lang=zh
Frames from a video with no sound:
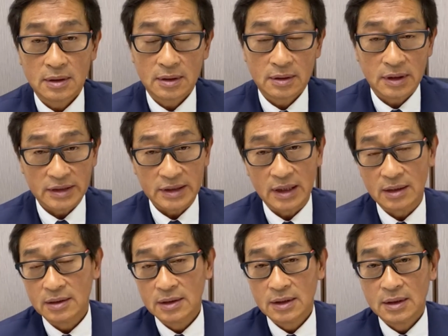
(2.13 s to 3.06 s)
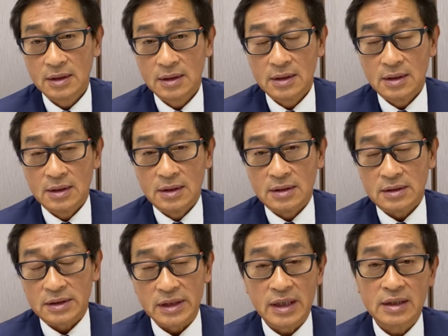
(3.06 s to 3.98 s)
大家好，
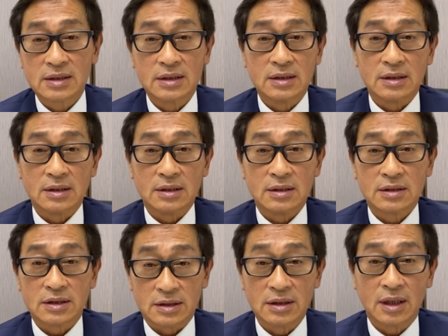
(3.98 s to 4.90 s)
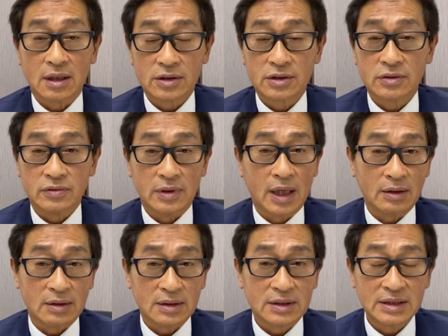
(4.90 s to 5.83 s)
今天是十月二十五
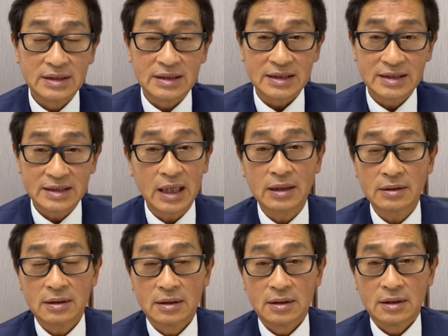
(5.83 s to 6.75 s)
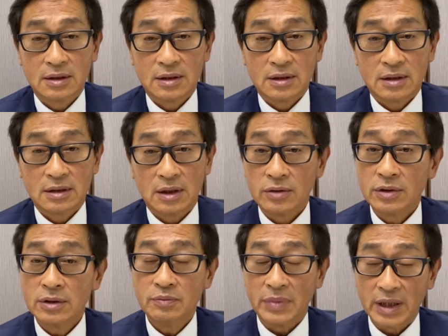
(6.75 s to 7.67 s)
号，星期三。由
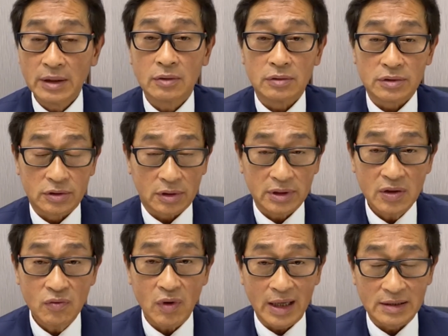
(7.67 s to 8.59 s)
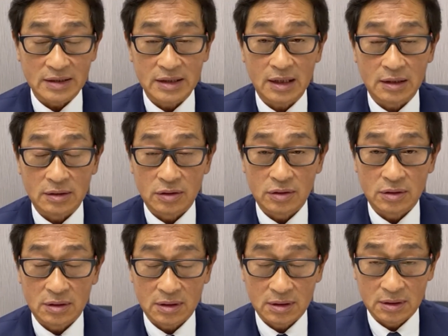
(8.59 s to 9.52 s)
于美股昨天晚上
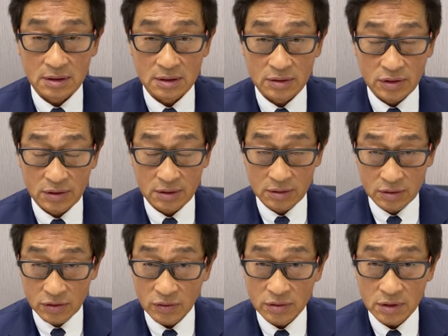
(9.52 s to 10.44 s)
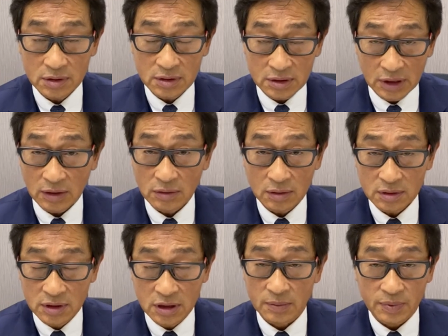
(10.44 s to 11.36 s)
终于成
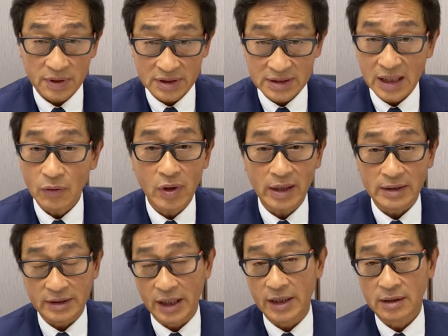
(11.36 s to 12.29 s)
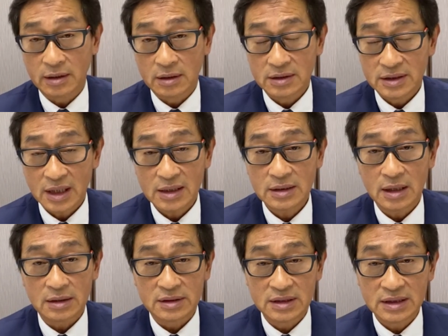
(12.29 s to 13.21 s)
功突破三万点，加
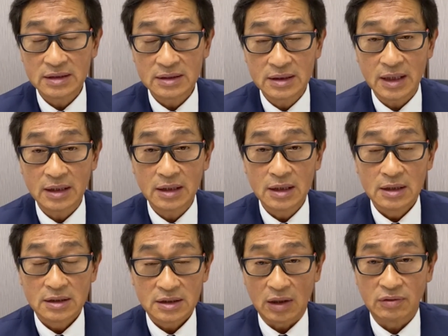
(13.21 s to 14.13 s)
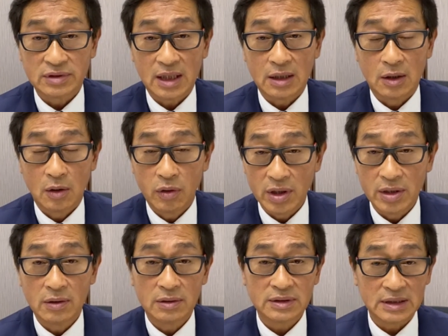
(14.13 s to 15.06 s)
上今天早上
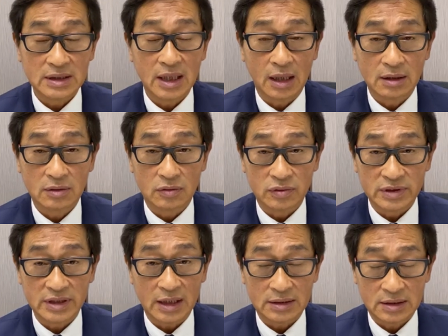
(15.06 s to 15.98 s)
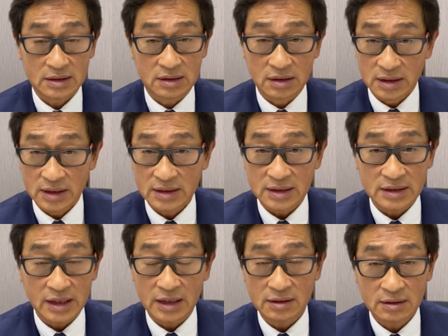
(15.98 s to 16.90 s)
汇丰银行股价突然之
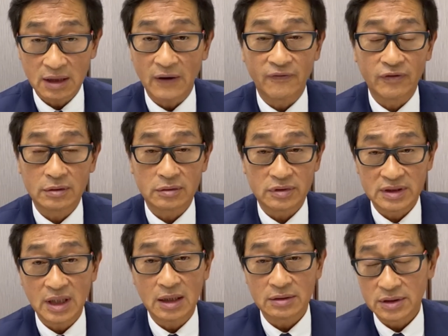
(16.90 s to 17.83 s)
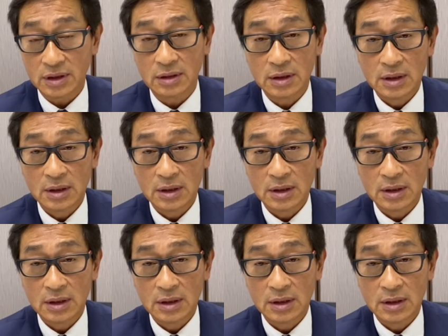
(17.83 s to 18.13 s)
间大幅度上升，